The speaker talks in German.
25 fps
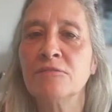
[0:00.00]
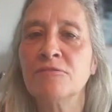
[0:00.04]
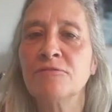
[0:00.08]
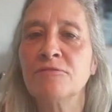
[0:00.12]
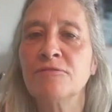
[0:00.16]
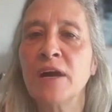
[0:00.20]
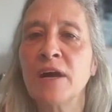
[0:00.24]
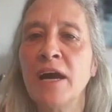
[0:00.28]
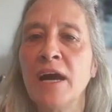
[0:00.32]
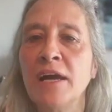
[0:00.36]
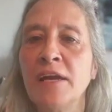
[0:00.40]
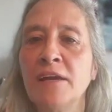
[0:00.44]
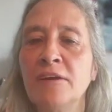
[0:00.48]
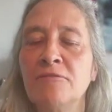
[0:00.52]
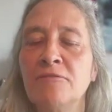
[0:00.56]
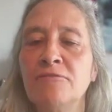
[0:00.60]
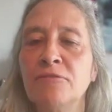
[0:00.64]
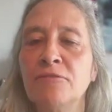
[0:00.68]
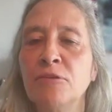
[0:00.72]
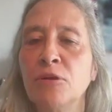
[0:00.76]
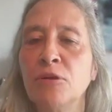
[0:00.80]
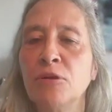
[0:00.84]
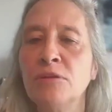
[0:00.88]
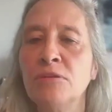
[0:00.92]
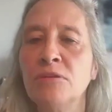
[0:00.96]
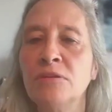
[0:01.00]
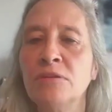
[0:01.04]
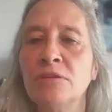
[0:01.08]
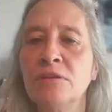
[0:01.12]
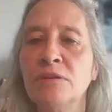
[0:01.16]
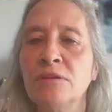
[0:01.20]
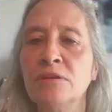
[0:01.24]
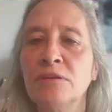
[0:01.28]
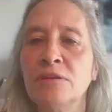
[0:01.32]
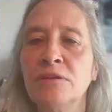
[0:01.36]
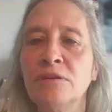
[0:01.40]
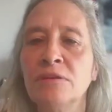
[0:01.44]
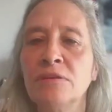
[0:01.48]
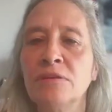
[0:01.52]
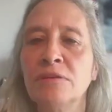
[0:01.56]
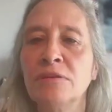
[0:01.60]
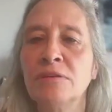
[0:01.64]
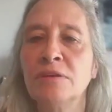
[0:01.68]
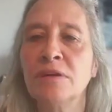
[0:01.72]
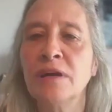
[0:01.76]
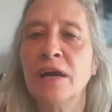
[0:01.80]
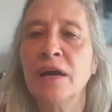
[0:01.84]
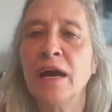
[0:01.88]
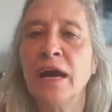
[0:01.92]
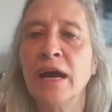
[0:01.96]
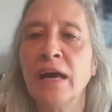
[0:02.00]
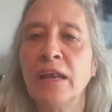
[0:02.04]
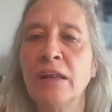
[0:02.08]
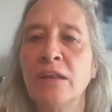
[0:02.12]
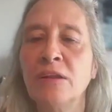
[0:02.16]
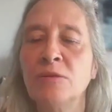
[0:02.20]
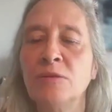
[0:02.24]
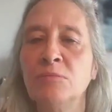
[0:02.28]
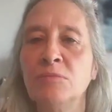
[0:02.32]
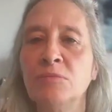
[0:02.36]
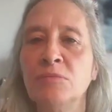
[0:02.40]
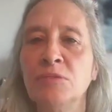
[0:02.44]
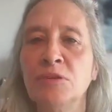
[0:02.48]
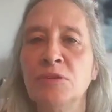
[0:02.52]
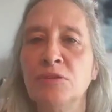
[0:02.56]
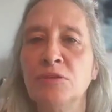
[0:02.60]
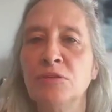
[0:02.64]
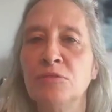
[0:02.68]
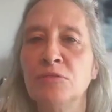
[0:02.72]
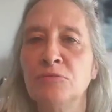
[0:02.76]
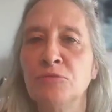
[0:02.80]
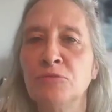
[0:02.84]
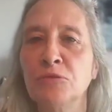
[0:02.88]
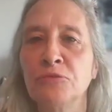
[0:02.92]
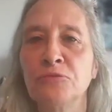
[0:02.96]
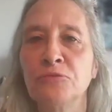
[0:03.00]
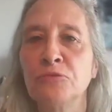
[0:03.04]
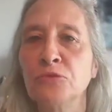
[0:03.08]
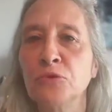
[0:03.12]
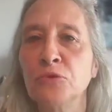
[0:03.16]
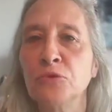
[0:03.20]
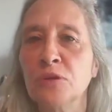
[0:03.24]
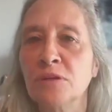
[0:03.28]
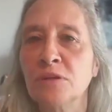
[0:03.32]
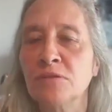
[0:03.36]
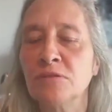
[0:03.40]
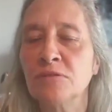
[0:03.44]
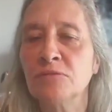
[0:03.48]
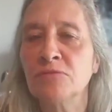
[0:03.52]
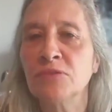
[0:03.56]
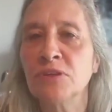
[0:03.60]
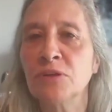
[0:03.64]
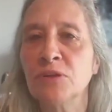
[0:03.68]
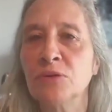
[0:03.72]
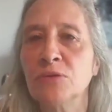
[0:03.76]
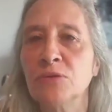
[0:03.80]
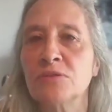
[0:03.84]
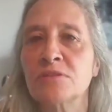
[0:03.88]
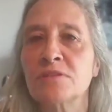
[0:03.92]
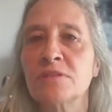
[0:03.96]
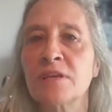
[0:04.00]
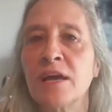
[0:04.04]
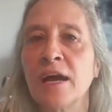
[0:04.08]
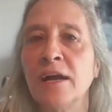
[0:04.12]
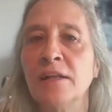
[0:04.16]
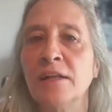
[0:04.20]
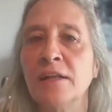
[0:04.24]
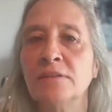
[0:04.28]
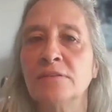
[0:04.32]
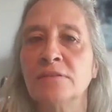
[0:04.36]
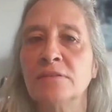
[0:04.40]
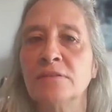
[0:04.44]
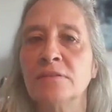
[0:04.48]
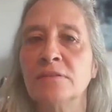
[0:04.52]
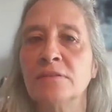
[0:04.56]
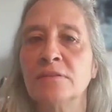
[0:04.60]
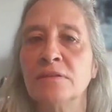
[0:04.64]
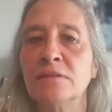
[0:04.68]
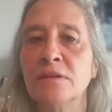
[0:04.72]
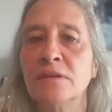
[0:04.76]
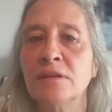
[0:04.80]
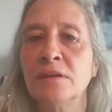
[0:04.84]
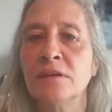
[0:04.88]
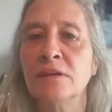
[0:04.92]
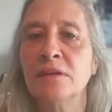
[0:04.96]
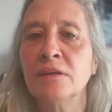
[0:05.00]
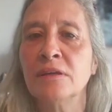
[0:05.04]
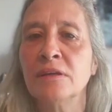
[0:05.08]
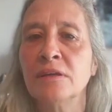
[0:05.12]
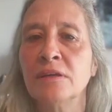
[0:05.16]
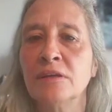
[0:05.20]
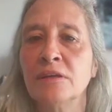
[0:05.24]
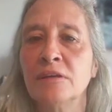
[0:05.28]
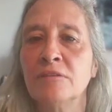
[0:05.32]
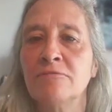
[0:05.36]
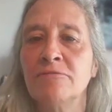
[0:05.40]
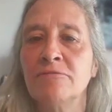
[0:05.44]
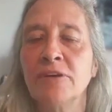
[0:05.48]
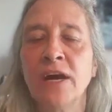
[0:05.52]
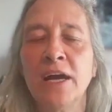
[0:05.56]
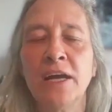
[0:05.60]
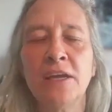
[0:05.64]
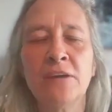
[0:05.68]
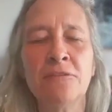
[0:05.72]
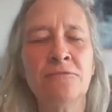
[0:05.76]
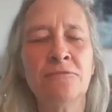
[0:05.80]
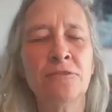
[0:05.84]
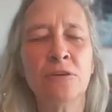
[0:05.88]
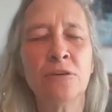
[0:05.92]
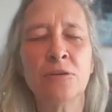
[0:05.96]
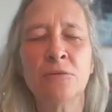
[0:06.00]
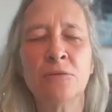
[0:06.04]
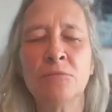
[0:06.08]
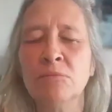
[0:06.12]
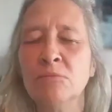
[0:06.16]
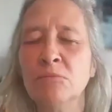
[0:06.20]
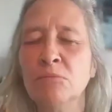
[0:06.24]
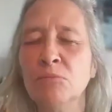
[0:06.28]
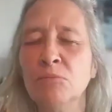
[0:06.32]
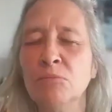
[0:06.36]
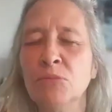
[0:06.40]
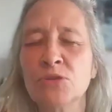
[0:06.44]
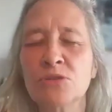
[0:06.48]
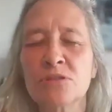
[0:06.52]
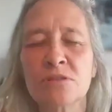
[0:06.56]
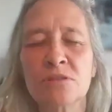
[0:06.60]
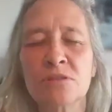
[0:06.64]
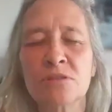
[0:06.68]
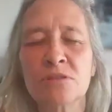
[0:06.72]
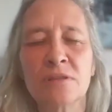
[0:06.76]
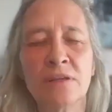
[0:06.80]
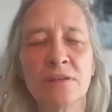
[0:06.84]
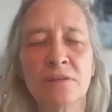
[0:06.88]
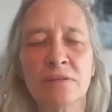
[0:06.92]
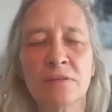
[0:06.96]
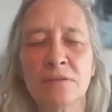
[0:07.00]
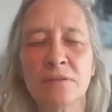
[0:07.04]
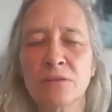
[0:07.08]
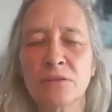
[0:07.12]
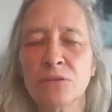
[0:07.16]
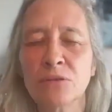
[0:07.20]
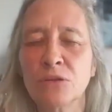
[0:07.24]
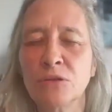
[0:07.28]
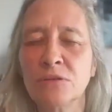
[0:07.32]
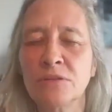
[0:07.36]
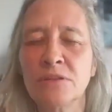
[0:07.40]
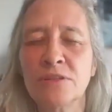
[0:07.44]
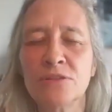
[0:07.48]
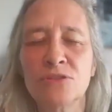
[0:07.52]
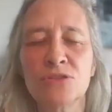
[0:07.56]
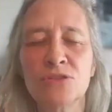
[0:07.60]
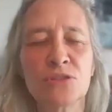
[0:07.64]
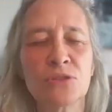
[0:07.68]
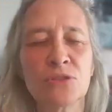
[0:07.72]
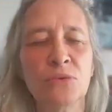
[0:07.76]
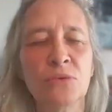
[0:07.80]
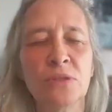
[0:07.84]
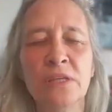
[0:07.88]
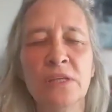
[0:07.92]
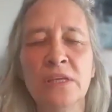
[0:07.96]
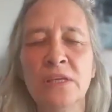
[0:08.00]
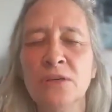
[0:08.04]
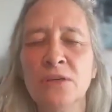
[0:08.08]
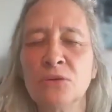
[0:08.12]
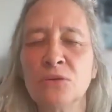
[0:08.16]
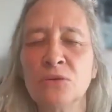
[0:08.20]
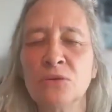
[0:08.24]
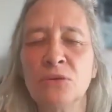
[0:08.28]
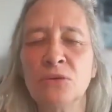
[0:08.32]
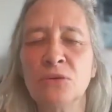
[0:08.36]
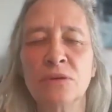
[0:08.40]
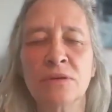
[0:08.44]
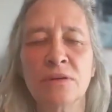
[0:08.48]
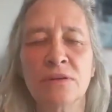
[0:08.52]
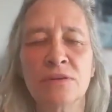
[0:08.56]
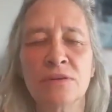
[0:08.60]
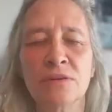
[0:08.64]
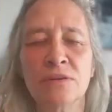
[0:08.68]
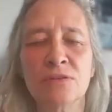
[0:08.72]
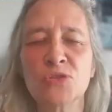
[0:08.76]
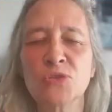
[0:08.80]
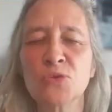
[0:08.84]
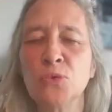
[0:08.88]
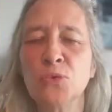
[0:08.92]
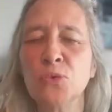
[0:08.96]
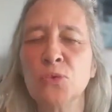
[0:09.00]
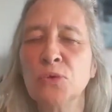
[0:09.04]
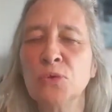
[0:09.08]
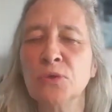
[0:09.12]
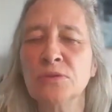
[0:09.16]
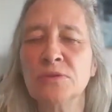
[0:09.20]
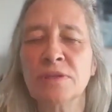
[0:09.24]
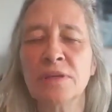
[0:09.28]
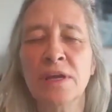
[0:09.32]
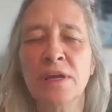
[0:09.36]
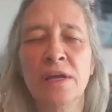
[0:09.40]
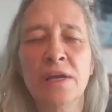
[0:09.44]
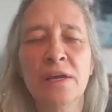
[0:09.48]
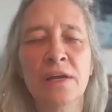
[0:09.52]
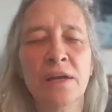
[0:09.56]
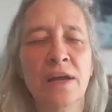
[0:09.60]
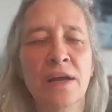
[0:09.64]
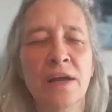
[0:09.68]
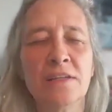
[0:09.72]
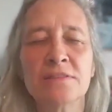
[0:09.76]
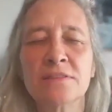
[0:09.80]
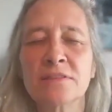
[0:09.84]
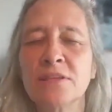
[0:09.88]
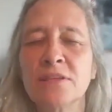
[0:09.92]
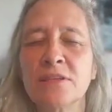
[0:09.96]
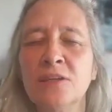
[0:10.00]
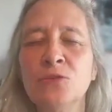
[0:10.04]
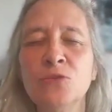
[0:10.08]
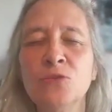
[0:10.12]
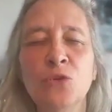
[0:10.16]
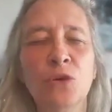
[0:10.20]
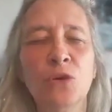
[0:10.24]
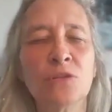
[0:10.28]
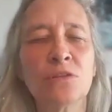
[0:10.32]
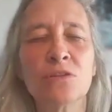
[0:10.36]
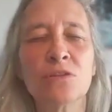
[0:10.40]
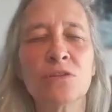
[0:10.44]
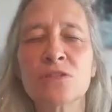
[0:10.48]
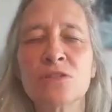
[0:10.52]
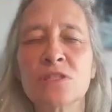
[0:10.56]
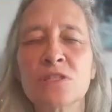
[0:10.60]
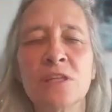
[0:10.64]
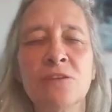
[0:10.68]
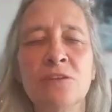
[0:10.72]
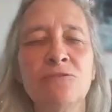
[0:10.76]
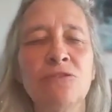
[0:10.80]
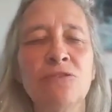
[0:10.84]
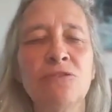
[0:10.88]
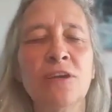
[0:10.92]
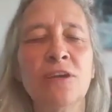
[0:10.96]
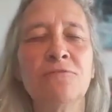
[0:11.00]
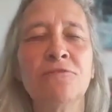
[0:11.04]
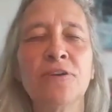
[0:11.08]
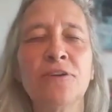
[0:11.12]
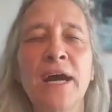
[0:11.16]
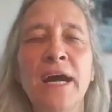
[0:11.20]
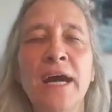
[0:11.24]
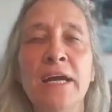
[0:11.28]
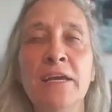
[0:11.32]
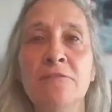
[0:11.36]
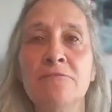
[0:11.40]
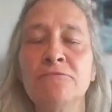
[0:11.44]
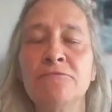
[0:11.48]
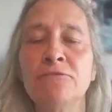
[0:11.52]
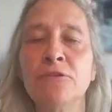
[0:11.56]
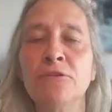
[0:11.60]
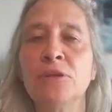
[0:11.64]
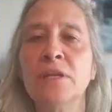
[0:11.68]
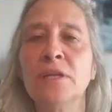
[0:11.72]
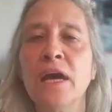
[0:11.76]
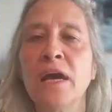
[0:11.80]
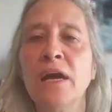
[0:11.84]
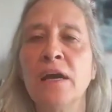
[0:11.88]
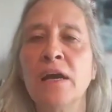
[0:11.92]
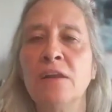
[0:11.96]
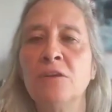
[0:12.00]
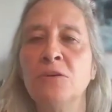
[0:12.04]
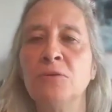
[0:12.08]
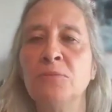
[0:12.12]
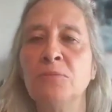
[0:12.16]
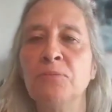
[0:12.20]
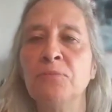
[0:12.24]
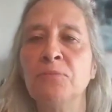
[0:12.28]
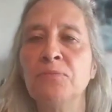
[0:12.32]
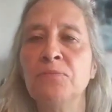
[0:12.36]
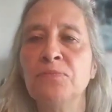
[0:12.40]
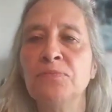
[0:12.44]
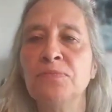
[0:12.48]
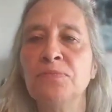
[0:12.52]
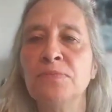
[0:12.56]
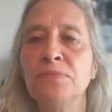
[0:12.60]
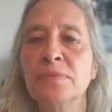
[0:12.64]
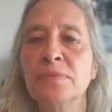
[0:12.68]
frei von allem, wofür wir uns halten, frei von Mustern, Konditionierung, Sucht. Als Kind Gottes sind wir frei von allem.